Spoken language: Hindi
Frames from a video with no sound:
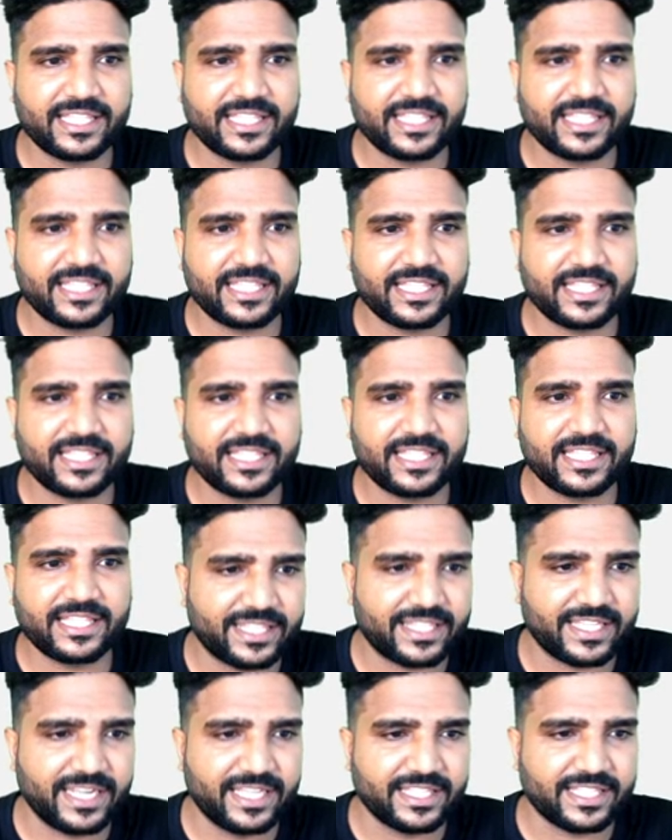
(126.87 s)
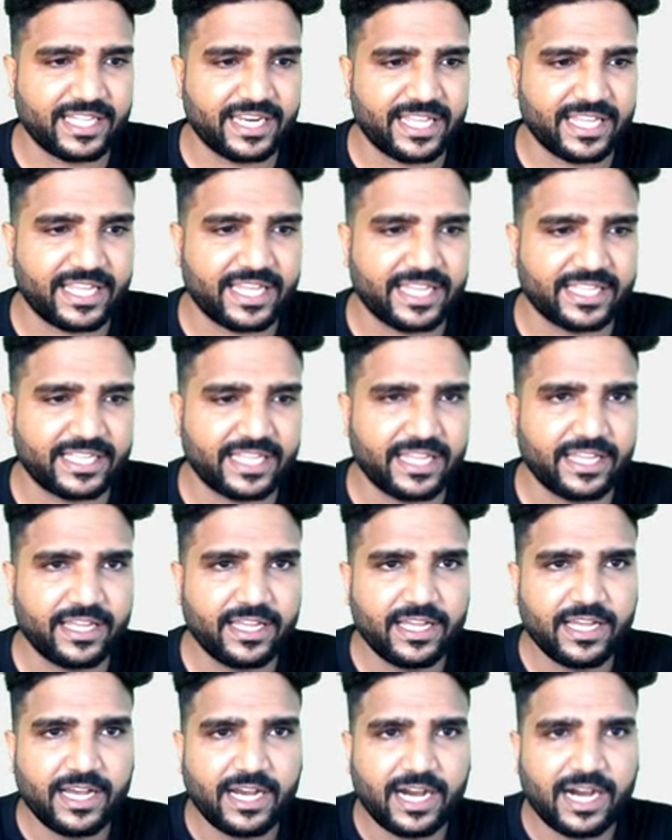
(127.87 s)
है बिल्कुल बेहतरीन तरीके से
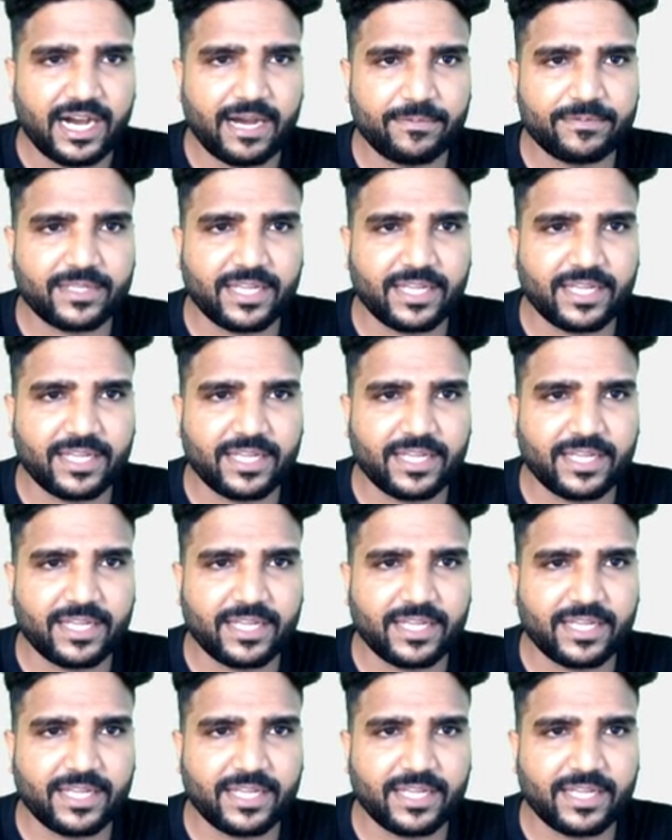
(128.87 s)
आप